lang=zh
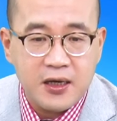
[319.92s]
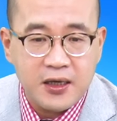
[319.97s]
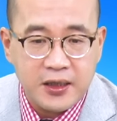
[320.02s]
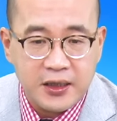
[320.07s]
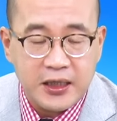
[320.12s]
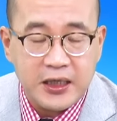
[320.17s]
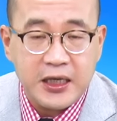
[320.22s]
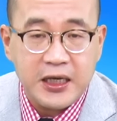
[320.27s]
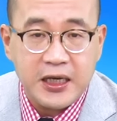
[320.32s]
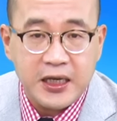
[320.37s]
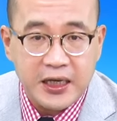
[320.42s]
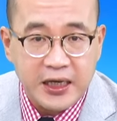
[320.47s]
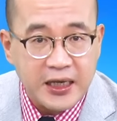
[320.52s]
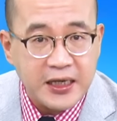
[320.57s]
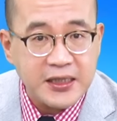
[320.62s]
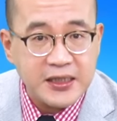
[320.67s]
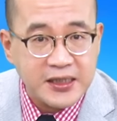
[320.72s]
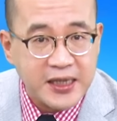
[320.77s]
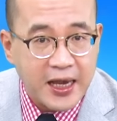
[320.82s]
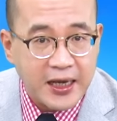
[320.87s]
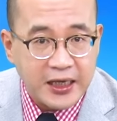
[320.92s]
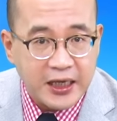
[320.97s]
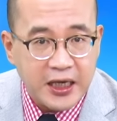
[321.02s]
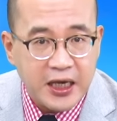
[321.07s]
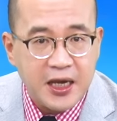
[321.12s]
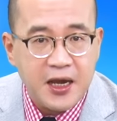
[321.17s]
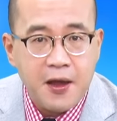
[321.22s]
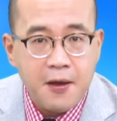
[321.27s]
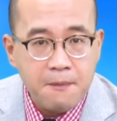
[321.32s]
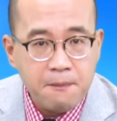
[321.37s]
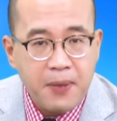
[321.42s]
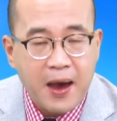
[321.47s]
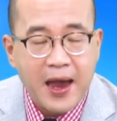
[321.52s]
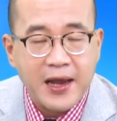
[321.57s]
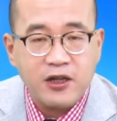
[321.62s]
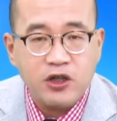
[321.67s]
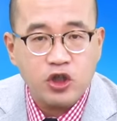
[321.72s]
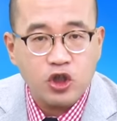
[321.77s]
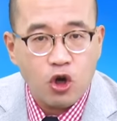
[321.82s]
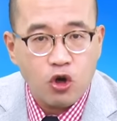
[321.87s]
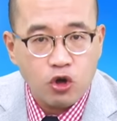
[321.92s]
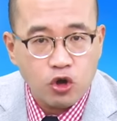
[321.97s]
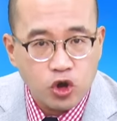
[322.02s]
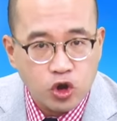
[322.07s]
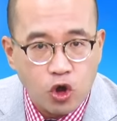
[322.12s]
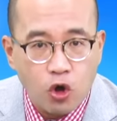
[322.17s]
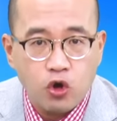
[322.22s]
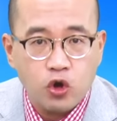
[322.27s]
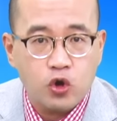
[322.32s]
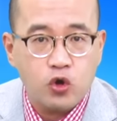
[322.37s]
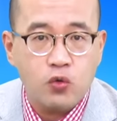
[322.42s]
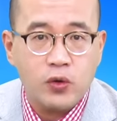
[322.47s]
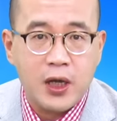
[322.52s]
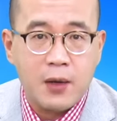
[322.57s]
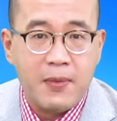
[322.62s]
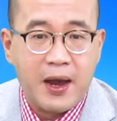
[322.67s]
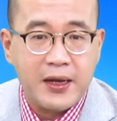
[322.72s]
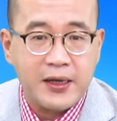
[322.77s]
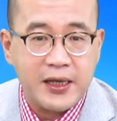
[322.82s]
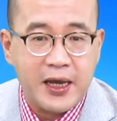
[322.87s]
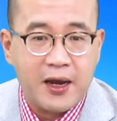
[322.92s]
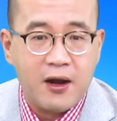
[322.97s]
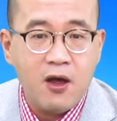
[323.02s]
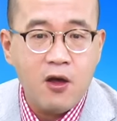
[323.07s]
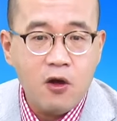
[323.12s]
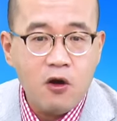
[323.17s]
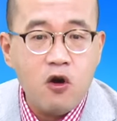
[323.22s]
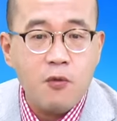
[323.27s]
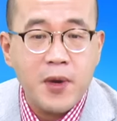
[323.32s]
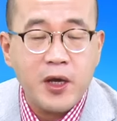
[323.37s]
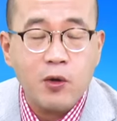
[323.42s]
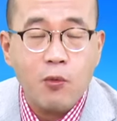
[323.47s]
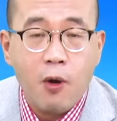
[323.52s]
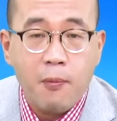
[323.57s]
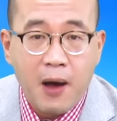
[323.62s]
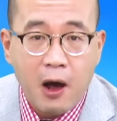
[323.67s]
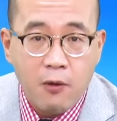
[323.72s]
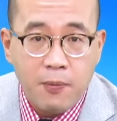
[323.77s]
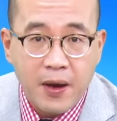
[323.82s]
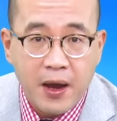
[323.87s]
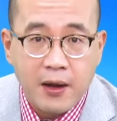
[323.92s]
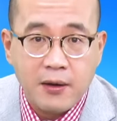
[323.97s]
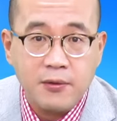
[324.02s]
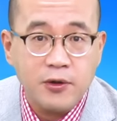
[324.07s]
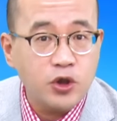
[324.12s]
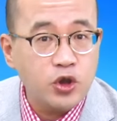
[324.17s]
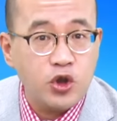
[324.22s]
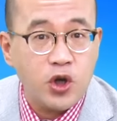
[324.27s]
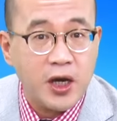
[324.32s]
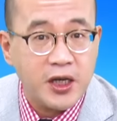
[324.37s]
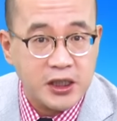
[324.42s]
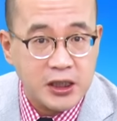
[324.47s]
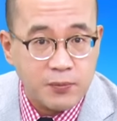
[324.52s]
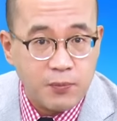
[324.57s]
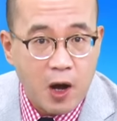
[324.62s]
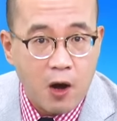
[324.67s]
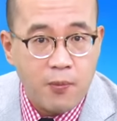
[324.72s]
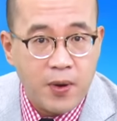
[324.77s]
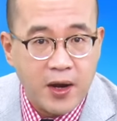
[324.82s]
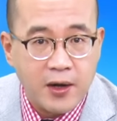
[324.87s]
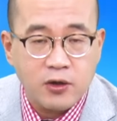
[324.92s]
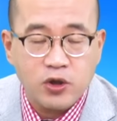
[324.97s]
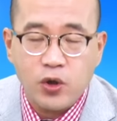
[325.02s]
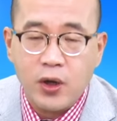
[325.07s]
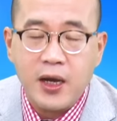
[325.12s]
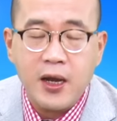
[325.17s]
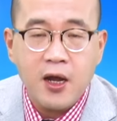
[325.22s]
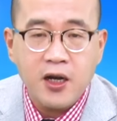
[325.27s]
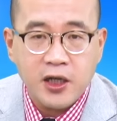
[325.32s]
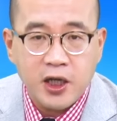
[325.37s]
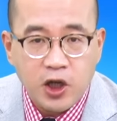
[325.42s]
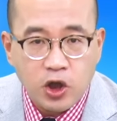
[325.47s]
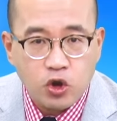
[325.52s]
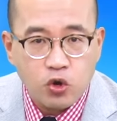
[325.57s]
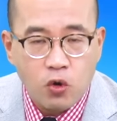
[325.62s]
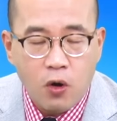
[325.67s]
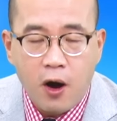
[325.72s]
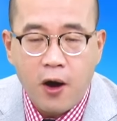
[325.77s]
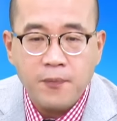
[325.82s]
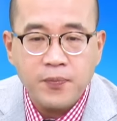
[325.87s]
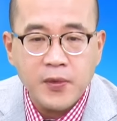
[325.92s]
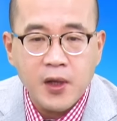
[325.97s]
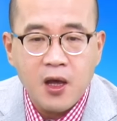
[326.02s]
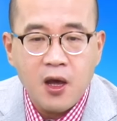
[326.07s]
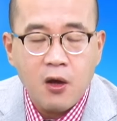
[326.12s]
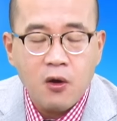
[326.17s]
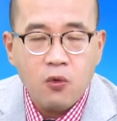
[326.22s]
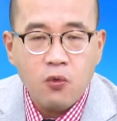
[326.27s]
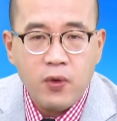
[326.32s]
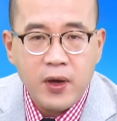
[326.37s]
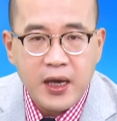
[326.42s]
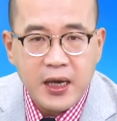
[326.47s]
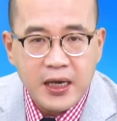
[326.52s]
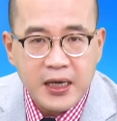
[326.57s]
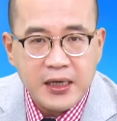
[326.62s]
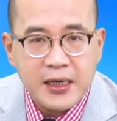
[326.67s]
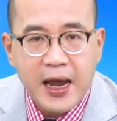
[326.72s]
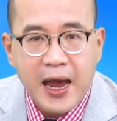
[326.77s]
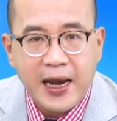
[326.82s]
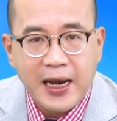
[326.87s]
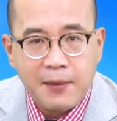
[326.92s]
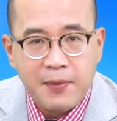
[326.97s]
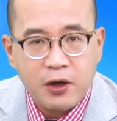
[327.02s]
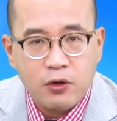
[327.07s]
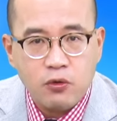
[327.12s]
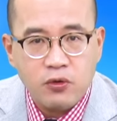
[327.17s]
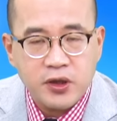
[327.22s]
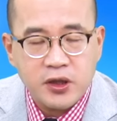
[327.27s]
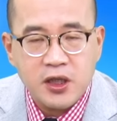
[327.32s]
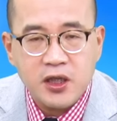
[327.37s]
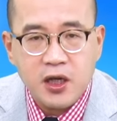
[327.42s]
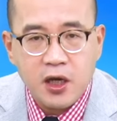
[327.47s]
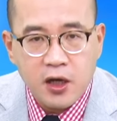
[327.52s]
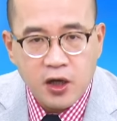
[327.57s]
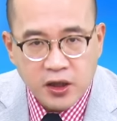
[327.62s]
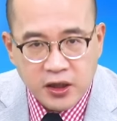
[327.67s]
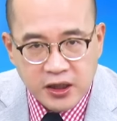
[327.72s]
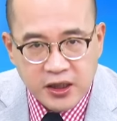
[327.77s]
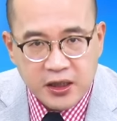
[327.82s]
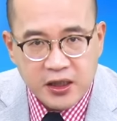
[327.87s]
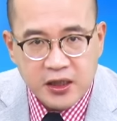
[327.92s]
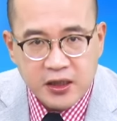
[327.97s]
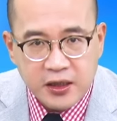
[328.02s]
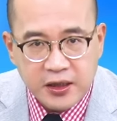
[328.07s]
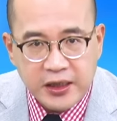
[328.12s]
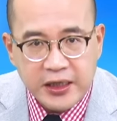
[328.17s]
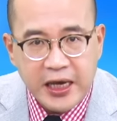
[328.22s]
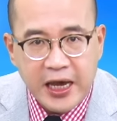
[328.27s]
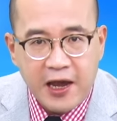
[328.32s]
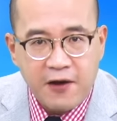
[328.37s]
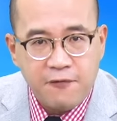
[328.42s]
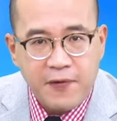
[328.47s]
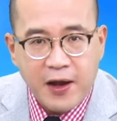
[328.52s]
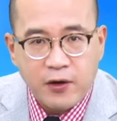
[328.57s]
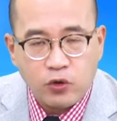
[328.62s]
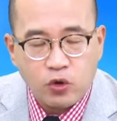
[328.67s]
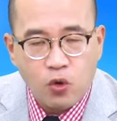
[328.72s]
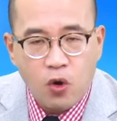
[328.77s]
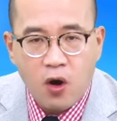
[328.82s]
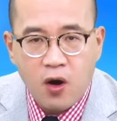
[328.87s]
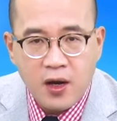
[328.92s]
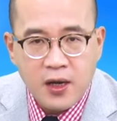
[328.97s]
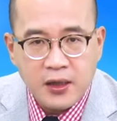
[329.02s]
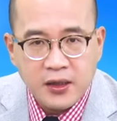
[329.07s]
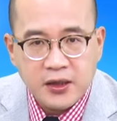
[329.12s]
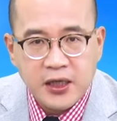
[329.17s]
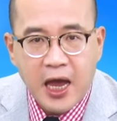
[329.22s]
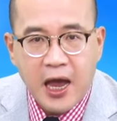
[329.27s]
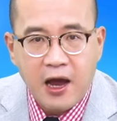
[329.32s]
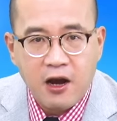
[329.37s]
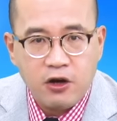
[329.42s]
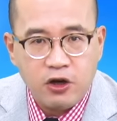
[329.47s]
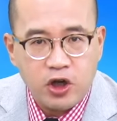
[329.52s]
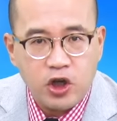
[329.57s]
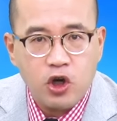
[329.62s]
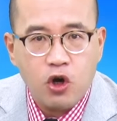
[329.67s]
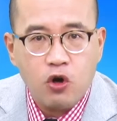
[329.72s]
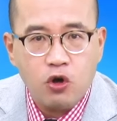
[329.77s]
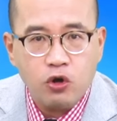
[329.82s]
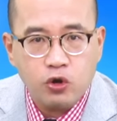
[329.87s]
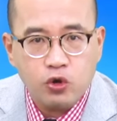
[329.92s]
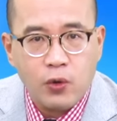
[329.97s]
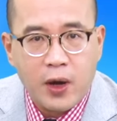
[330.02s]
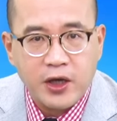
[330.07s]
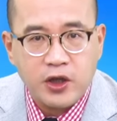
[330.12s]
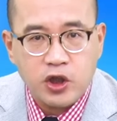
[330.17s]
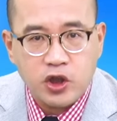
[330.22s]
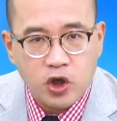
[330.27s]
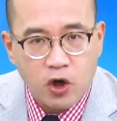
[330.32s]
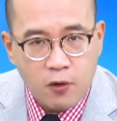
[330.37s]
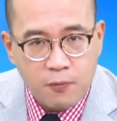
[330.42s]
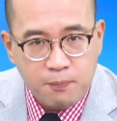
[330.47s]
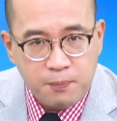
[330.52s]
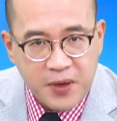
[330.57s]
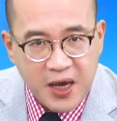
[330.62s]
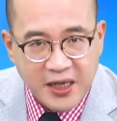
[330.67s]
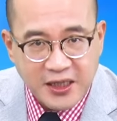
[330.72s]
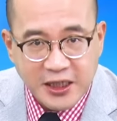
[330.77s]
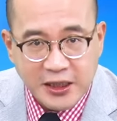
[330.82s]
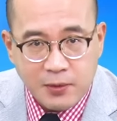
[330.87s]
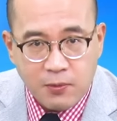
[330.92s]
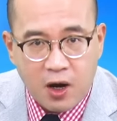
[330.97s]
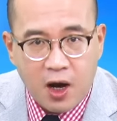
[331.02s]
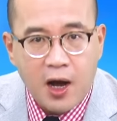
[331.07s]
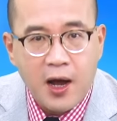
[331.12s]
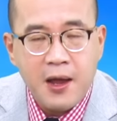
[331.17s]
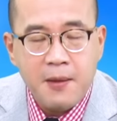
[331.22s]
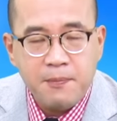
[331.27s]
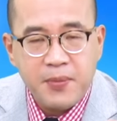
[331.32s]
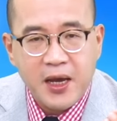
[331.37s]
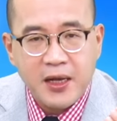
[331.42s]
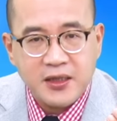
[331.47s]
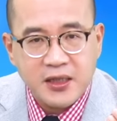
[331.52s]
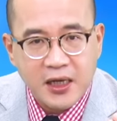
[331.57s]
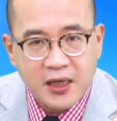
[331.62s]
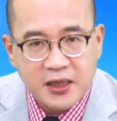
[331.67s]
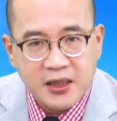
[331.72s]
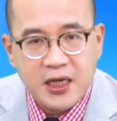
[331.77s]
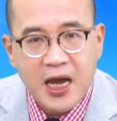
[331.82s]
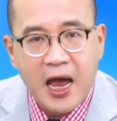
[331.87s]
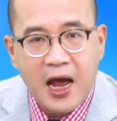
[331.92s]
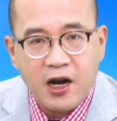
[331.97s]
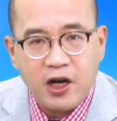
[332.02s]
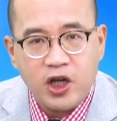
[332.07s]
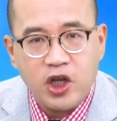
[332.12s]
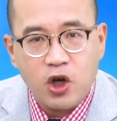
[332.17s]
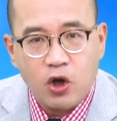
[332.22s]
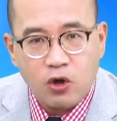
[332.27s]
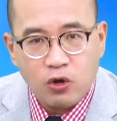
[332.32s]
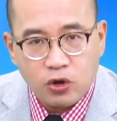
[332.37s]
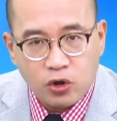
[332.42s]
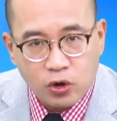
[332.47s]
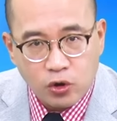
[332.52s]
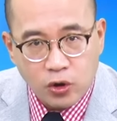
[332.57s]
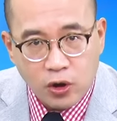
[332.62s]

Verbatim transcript: 21031盘中送图的买点，后面有没有爆喷？确实爆喷，所以听楚哦。未来台北股市止跌反多，长牛短熊变成什么？变成长牛